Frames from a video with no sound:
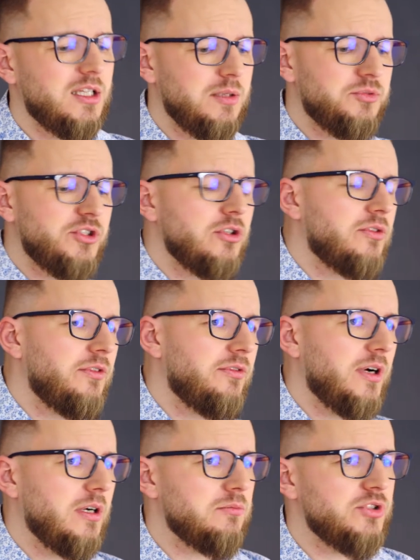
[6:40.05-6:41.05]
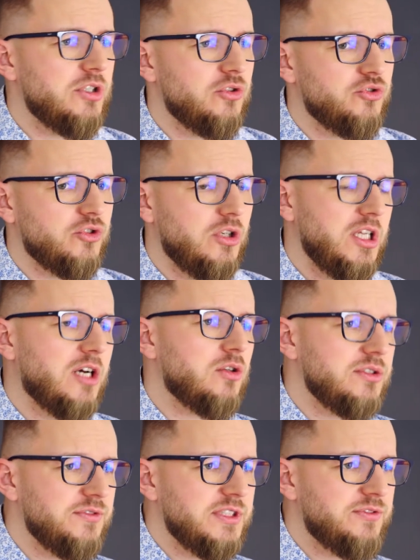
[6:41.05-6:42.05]
Kiedy przygotowywałem się do szkolenia
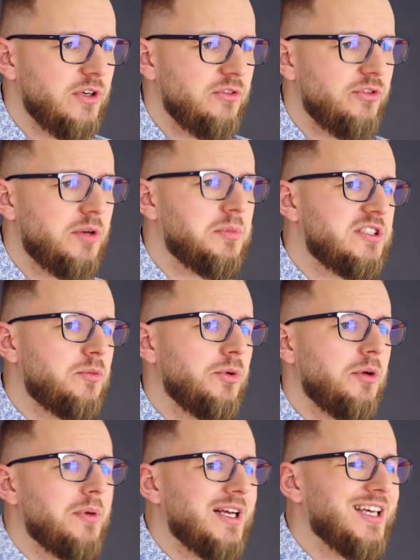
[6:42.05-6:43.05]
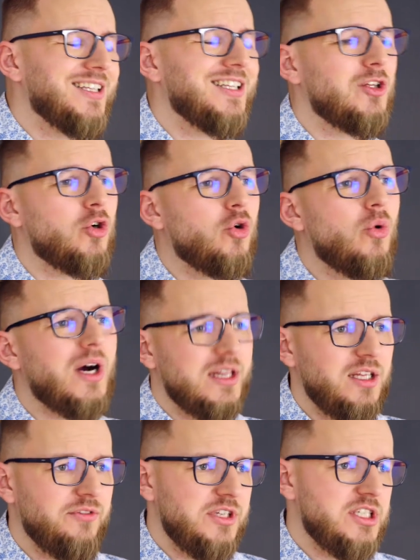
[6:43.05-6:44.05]
Rozwin swoją firmę, zrobiłem ankiety,
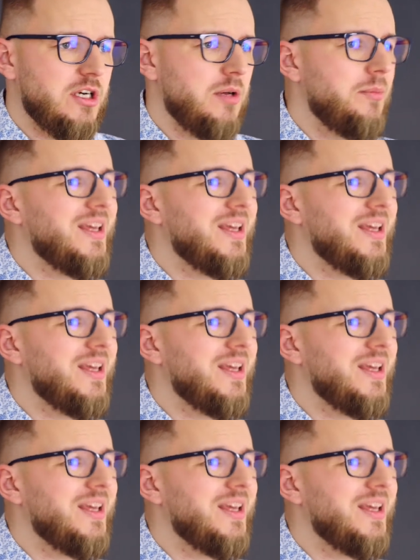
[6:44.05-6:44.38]
dokładnie wiedziałem,